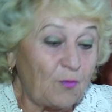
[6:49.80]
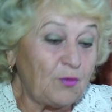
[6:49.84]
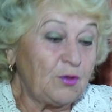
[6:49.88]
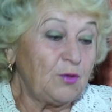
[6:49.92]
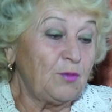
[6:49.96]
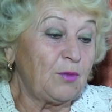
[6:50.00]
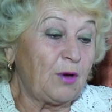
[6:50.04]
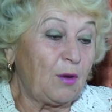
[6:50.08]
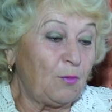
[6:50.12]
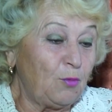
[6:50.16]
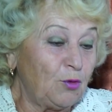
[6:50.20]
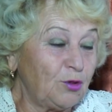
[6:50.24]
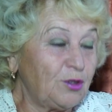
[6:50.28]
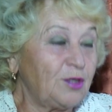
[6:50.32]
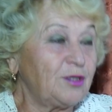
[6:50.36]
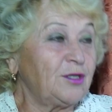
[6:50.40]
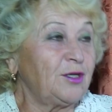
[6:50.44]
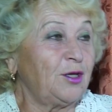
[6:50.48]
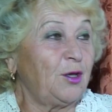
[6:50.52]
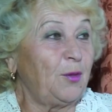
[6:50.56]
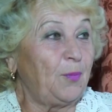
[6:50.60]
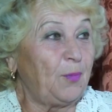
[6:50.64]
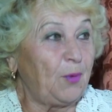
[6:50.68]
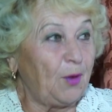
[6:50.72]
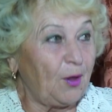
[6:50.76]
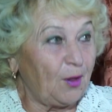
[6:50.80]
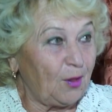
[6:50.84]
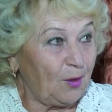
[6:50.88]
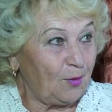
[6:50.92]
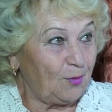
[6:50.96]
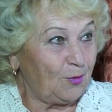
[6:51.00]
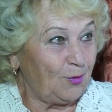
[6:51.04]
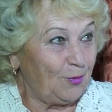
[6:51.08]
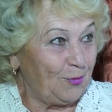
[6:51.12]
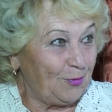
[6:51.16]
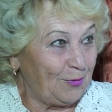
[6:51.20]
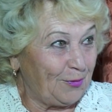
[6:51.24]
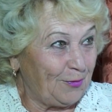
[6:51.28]
общем, работа закипела,
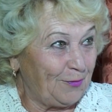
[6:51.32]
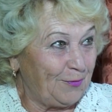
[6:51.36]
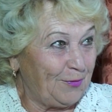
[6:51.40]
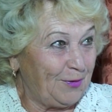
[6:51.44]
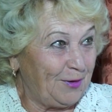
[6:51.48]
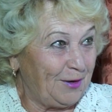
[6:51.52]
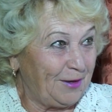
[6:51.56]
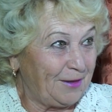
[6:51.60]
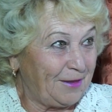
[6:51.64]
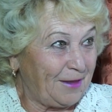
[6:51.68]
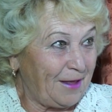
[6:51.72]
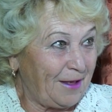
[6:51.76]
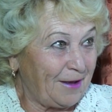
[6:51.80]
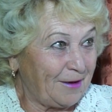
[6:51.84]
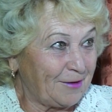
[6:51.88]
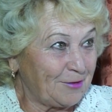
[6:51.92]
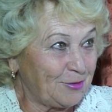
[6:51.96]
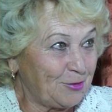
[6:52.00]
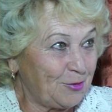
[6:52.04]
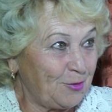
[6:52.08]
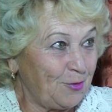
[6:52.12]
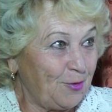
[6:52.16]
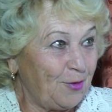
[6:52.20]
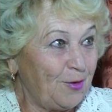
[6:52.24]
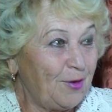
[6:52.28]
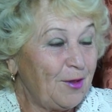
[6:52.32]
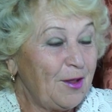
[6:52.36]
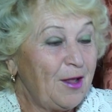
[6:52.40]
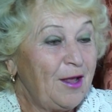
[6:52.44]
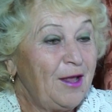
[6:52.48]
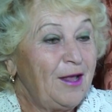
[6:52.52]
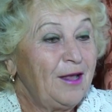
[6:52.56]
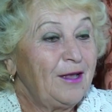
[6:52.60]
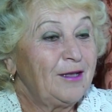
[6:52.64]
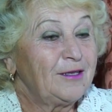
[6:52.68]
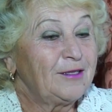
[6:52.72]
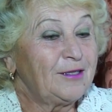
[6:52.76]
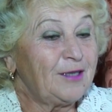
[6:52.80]
будем говорить так, что
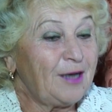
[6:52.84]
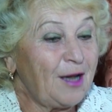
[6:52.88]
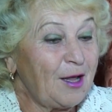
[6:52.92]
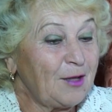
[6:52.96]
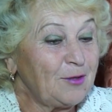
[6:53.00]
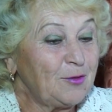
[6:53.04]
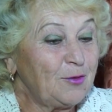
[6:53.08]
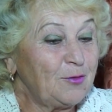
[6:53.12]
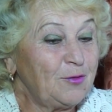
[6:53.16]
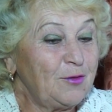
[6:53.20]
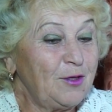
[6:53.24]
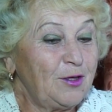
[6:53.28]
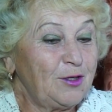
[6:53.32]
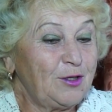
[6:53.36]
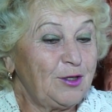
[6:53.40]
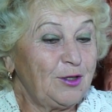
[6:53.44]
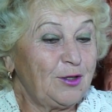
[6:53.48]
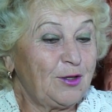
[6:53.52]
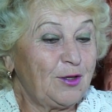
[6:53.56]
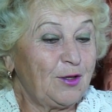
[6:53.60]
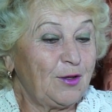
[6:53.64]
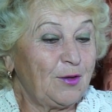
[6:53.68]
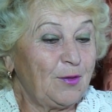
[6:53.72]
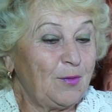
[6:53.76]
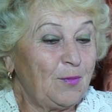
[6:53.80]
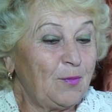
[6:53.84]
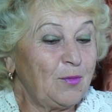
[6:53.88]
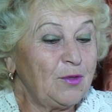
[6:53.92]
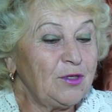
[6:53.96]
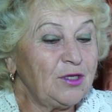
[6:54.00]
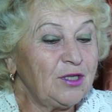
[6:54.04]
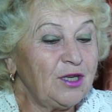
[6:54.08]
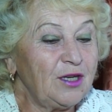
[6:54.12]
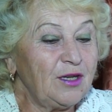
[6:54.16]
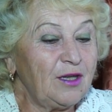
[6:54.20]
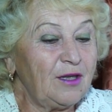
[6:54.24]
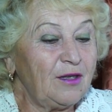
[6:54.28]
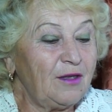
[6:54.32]
Сразу, значит, э, мы
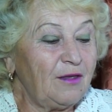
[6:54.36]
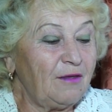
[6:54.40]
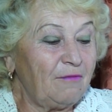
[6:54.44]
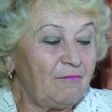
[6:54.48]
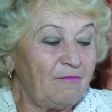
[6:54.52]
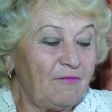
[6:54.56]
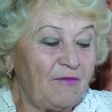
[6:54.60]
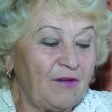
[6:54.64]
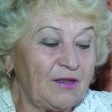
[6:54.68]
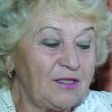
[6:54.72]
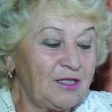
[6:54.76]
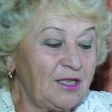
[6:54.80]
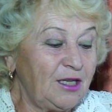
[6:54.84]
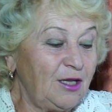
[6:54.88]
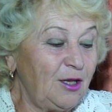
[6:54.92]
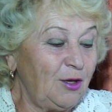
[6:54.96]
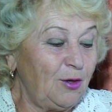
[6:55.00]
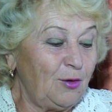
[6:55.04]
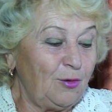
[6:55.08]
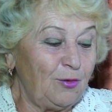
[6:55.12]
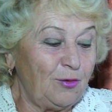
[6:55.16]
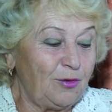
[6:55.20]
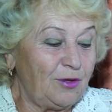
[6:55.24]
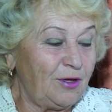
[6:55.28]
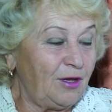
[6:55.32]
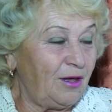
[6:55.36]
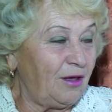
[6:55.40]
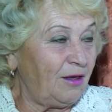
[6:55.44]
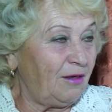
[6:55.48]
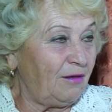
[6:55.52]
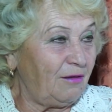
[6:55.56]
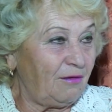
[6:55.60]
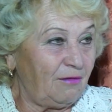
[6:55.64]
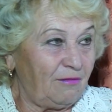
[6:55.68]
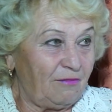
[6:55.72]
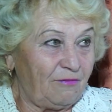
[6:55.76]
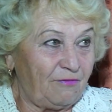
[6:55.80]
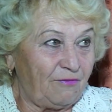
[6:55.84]
же возили
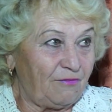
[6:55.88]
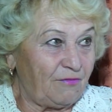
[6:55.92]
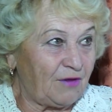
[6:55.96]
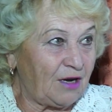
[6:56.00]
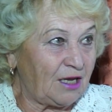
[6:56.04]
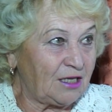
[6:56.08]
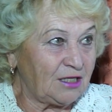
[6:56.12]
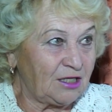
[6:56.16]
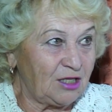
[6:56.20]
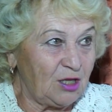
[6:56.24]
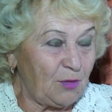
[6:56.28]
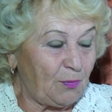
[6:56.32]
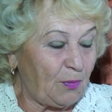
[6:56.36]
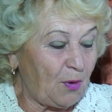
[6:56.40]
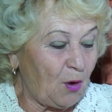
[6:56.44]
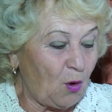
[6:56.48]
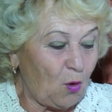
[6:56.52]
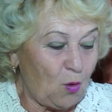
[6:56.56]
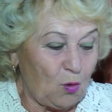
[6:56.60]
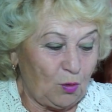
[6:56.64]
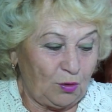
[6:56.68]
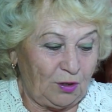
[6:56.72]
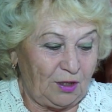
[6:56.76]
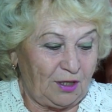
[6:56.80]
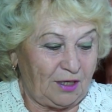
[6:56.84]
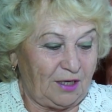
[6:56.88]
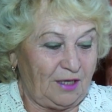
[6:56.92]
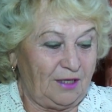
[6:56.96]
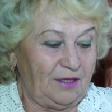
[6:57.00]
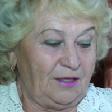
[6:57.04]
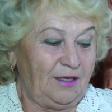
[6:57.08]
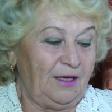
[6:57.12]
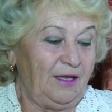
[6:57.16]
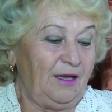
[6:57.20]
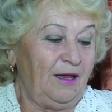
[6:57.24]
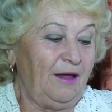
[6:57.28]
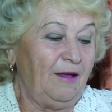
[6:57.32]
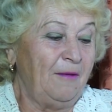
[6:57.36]
людей, в разные походы
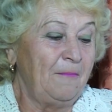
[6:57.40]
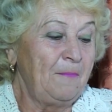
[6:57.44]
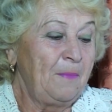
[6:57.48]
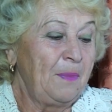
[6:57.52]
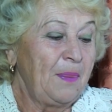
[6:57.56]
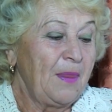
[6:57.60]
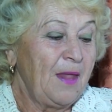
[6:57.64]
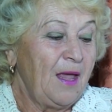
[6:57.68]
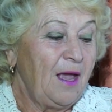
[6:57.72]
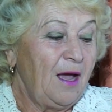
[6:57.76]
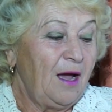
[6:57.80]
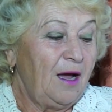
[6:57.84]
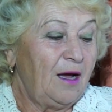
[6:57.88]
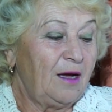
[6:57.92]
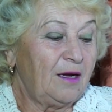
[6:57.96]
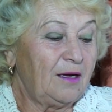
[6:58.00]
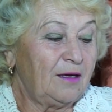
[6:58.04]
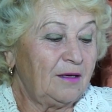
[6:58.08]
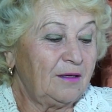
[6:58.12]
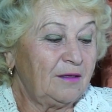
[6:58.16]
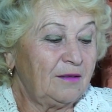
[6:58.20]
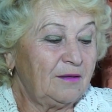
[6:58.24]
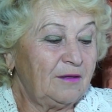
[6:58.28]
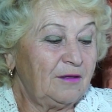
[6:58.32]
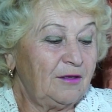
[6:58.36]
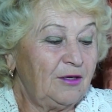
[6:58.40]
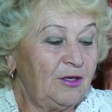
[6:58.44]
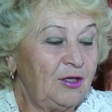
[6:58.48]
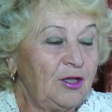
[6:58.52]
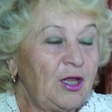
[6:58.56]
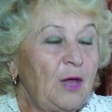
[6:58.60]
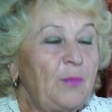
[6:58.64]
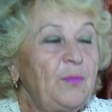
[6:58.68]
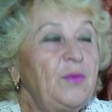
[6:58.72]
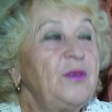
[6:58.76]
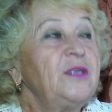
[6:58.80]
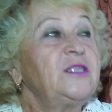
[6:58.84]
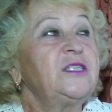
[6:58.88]
ходили. Э, и
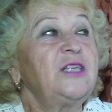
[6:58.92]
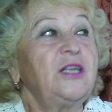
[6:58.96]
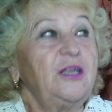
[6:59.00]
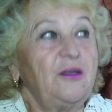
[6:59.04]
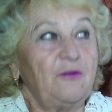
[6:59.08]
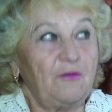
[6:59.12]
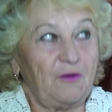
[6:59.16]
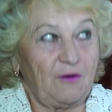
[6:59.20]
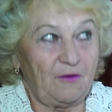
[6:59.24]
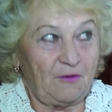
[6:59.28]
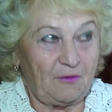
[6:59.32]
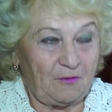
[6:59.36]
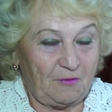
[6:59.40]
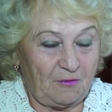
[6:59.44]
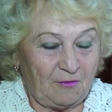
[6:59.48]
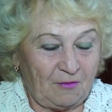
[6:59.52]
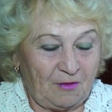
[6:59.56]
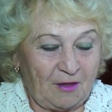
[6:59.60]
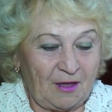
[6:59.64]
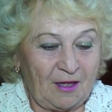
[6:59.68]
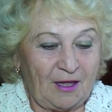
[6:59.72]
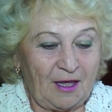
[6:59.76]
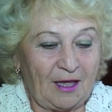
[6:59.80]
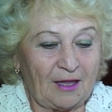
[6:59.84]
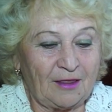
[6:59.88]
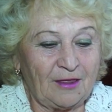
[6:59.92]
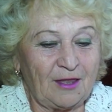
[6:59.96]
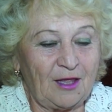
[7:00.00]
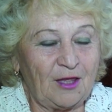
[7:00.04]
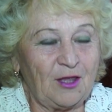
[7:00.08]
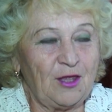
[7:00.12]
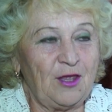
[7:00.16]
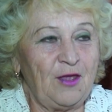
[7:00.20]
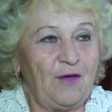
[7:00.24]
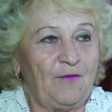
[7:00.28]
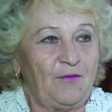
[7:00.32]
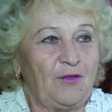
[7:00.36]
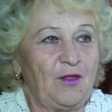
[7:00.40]
на Писарево
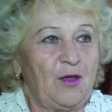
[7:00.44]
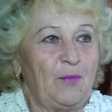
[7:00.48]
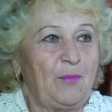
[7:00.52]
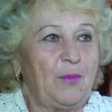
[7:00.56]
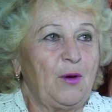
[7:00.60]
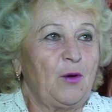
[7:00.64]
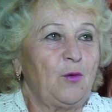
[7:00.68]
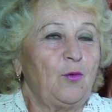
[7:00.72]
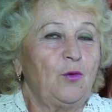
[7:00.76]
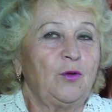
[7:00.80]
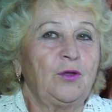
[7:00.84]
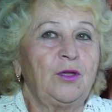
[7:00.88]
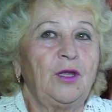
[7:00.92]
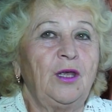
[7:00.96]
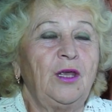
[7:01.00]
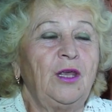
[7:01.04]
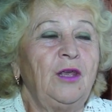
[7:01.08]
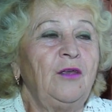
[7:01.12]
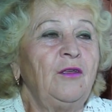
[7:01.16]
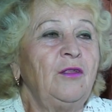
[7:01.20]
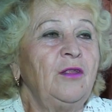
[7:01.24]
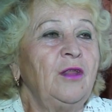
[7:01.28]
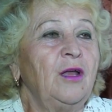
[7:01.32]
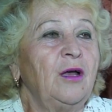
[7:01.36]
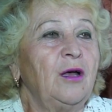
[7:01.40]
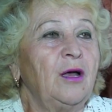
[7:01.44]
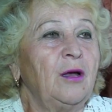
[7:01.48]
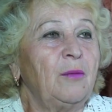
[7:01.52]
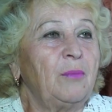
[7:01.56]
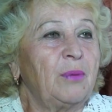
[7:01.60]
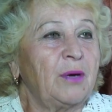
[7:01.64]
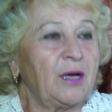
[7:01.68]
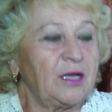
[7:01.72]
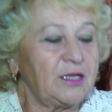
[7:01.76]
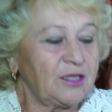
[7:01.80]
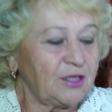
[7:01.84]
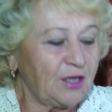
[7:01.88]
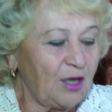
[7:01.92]
однодневные походы, и на
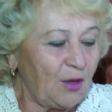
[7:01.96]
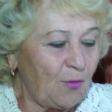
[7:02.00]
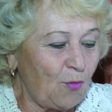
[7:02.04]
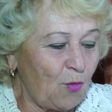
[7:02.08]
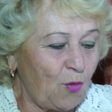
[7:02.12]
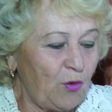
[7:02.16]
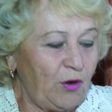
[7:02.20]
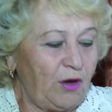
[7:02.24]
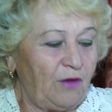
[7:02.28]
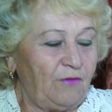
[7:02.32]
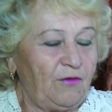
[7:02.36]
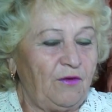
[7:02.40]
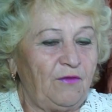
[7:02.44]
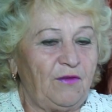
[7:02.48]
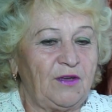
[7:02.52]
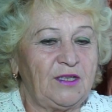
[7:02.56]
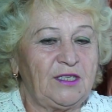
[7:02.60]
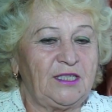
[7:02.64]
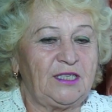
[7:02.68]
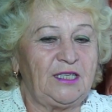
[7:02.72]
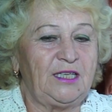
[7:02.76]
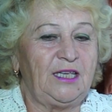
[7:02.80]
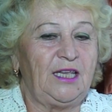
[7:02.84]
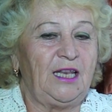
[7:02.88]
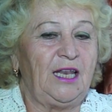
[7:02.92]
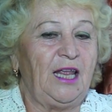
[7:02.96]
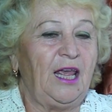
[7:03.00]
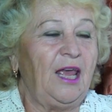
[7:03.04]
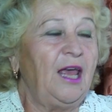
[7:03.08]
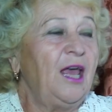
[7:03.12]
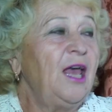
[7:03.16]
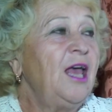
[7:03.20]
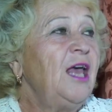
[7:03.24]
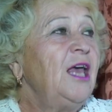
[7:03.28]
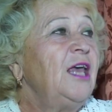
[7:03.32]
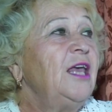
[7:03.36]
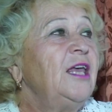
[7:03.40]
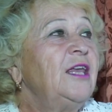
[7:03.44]
Братское море вывозили,
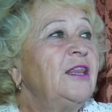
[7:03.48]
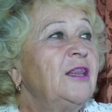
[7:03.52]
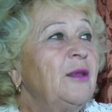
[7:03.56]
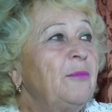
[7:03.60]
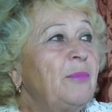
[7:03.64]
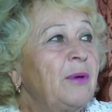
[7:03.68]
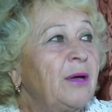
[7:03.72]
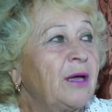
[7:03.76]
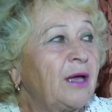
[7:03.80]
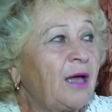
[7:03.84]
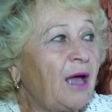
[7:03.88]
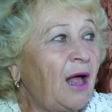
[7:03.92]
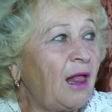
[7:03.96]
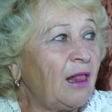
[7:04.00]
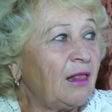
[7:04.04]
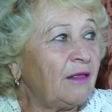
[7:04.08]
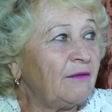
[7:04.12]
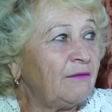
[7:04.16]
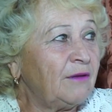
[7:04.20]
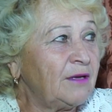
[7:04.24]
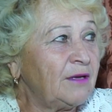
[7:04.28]
и на Байкал